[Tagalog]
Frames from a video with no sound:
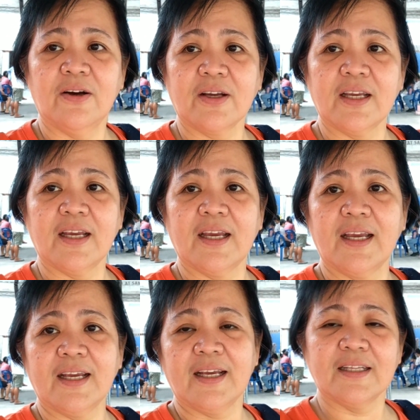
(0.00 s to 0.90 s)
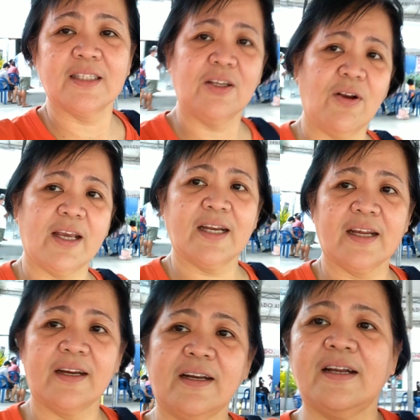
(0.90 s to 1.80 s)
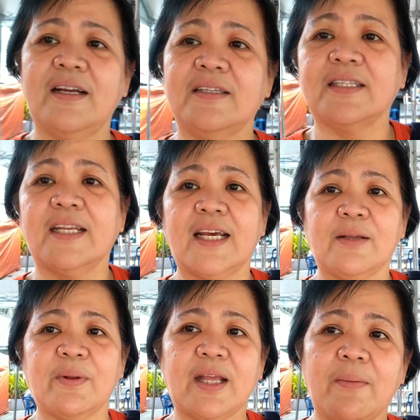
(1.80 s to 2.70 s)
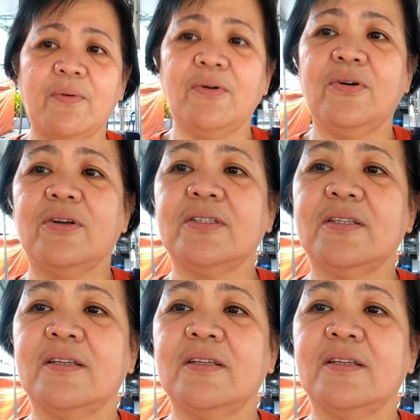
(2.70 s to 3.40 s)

Okay, see you later. Hintayin natin matapos.